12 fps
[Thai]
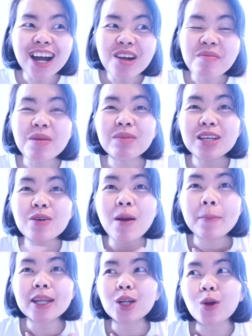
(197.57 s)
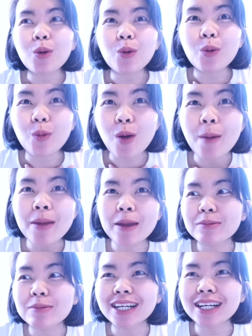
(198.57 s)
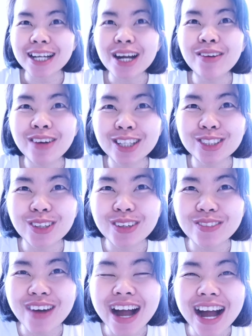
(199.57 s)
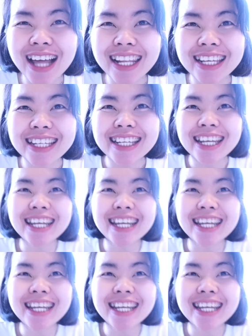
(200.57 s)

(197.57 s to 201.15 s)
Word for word: มันไม่ใช่ความผิดกูความผิดมึงคือมึงชวนมาอะไรอย่างเงี้